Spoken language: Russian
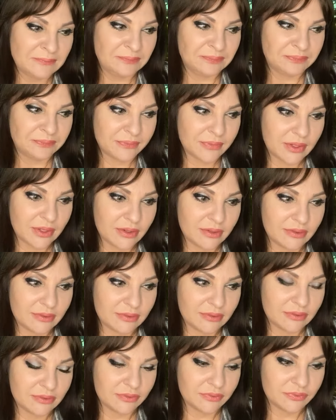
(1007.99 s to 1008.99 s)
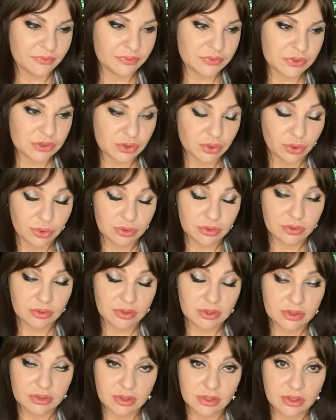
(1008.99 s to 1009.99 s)
Сон –
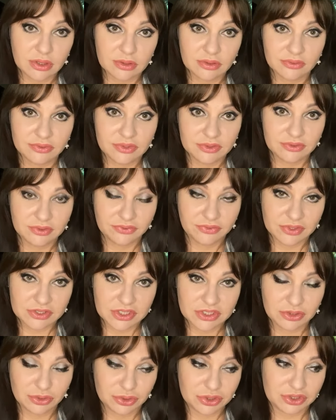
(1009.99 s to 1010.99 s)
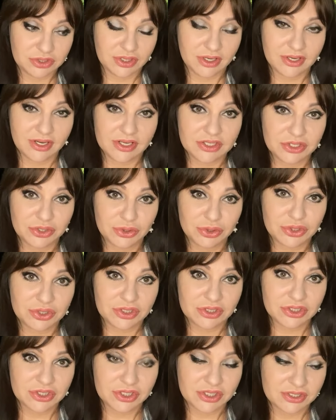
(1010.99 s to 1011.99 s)
это такое вот это ваша тоже такая же
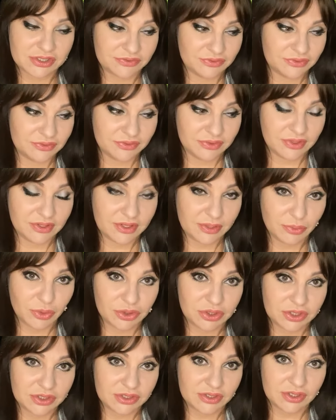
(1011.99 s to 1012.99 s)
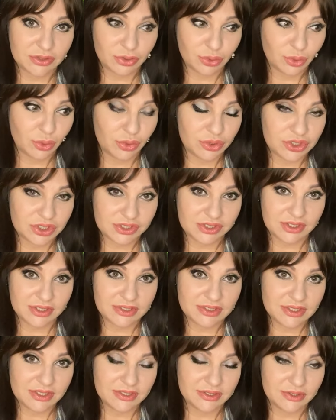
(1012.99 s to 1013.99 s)
точно жизнь. Вы работаете на другой
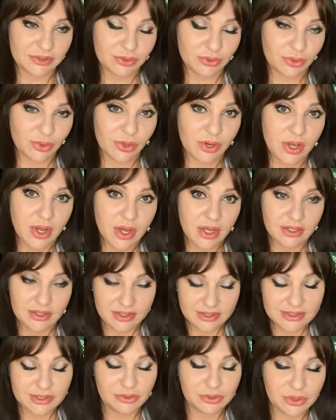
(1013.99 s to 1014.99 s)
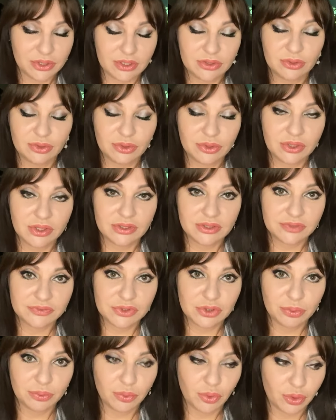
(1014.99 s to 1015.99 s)
частоте, но есть люди, которые это
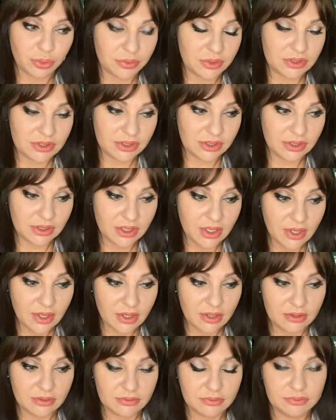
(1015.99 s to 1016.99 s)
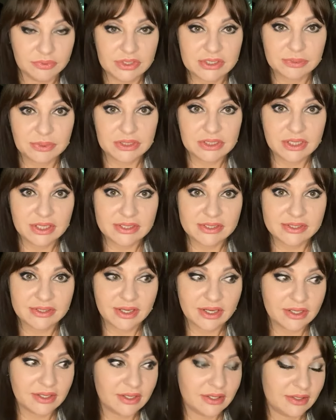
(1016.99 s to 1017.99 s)
все помнят. И э, не смотреть
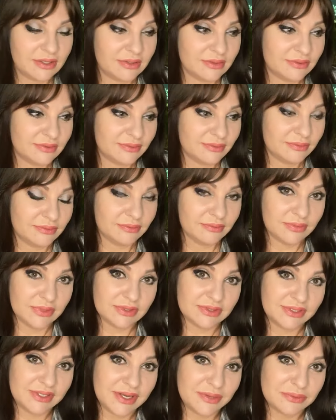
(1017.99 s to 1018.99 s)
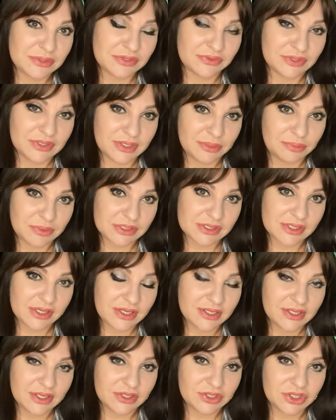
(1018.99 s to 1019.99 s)
знаки, э, мы знаем святые
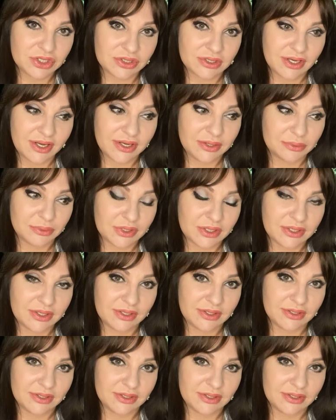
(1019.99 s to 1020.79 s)
писания и читаем их.